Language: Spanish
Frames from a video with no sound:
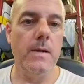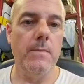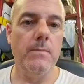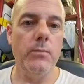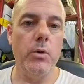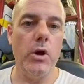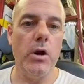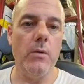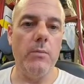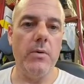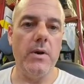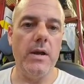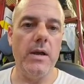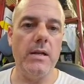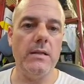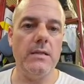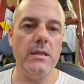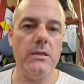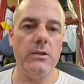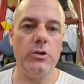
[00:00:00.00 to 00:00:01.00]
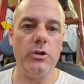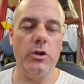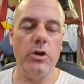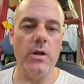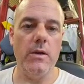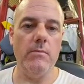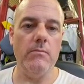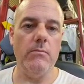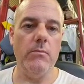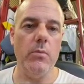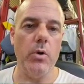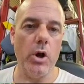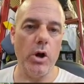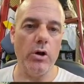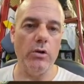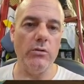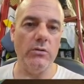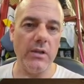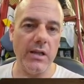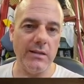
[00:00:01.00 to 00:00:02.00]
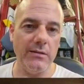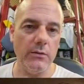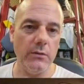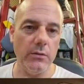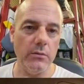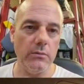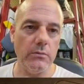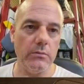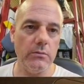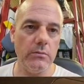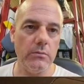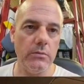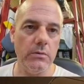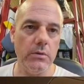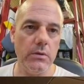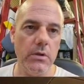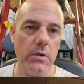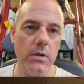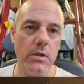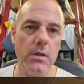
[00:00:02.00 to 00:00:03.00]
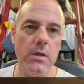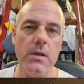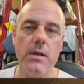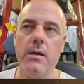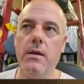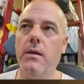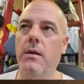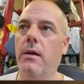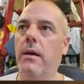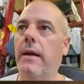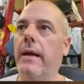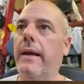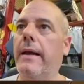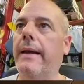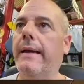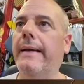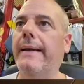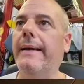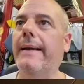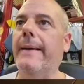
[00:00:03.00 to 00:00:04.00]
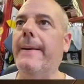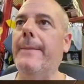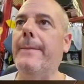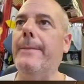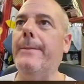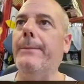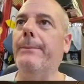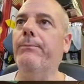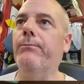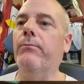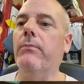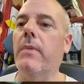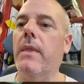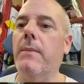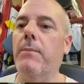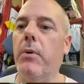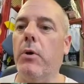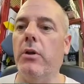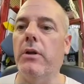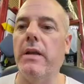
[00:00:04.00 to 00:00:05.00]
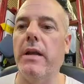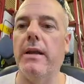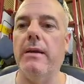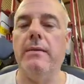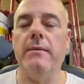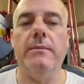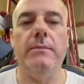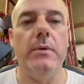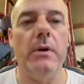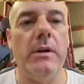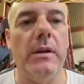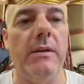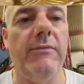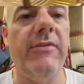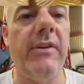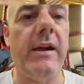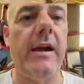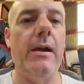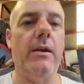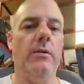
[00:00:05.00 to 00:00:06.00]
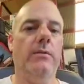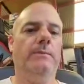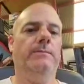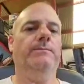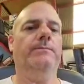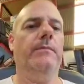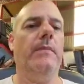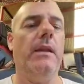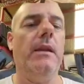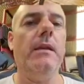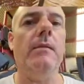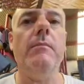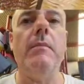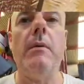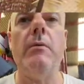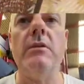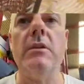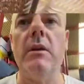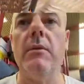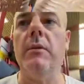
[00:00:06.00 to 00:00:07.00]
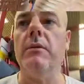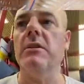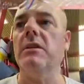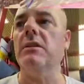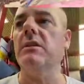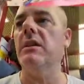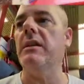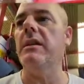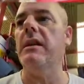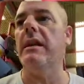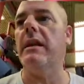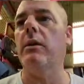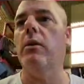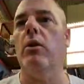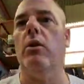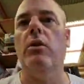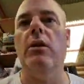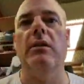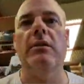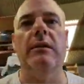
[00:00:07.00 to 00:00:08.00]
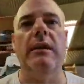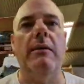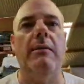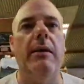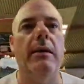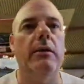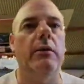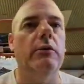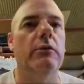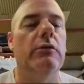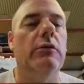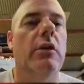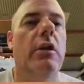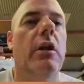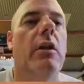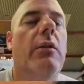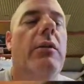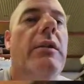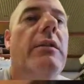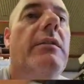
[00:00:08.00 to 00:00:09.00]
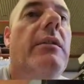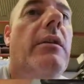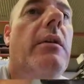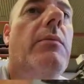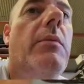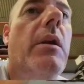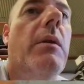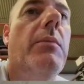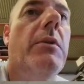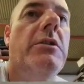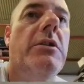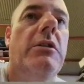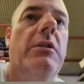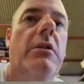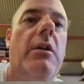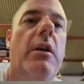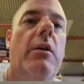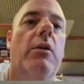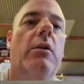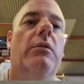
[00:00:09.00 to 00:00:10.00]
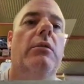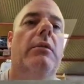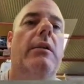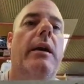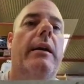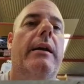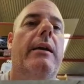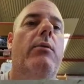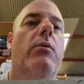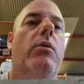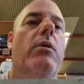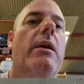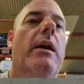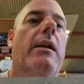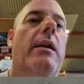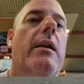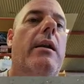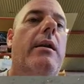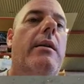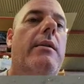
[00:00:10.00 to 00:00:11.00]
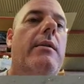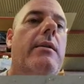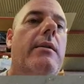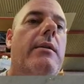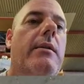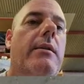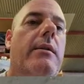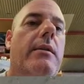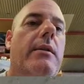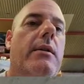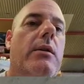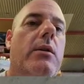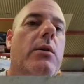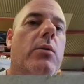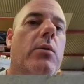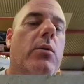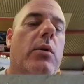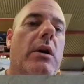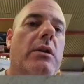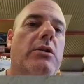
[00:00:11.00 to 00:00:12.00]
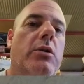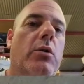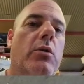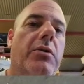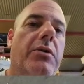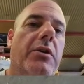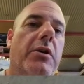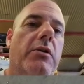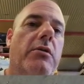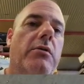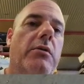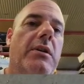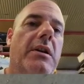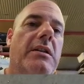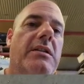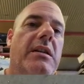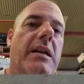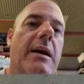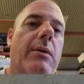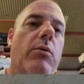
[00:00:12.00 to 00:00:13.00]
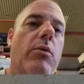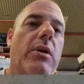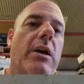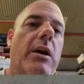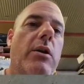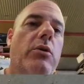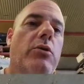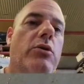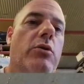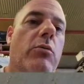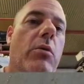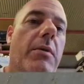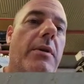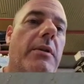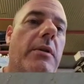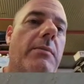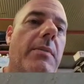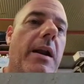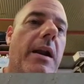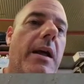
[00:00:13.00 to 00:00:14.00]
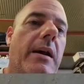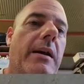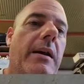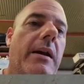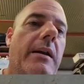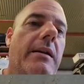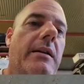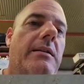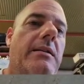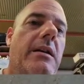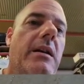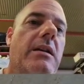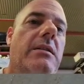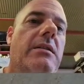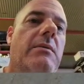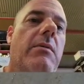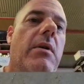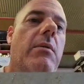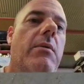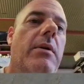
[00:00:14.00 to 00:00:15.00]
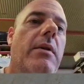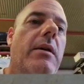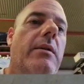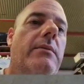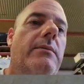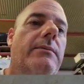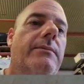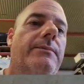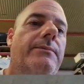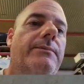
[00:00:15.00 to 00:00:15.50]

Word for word: Bueno, pues estoy muy contento. Em, ¿Por qué? Porque fijaros, vamos a ver, os enseñé que no conectaba al controlador este, Bueno, pues esto hay que, buscarle una solución que se la busqué yo en su momento para la que x y se me ha olvidado.